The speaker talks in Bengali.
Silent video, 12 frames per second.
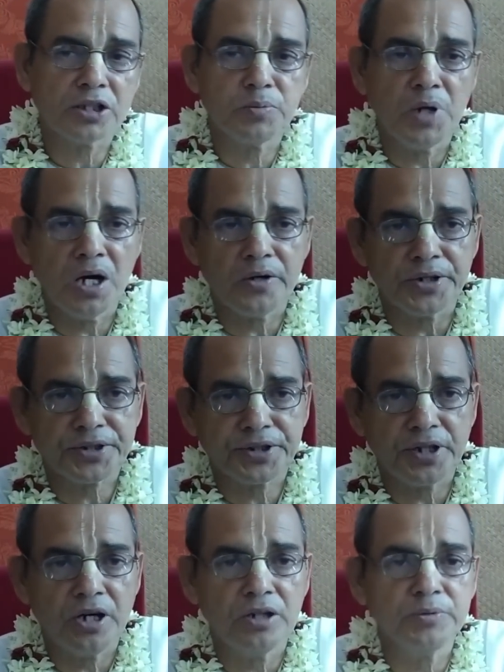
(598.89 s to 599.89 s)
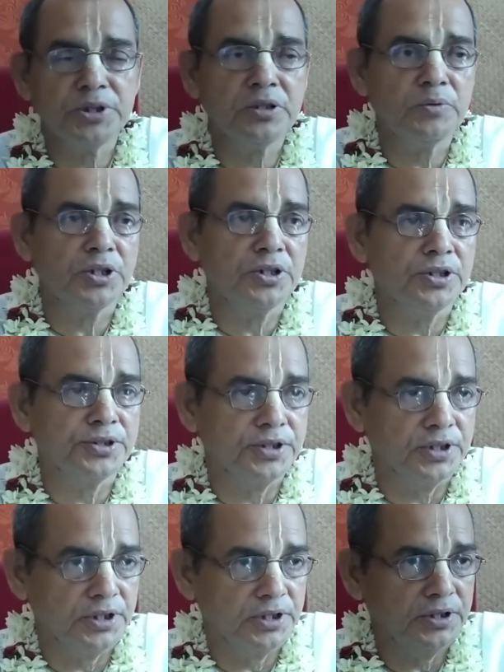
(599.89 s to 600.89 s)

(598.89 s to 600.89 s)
আত্মা কর্তা অহমিতি মন্যতে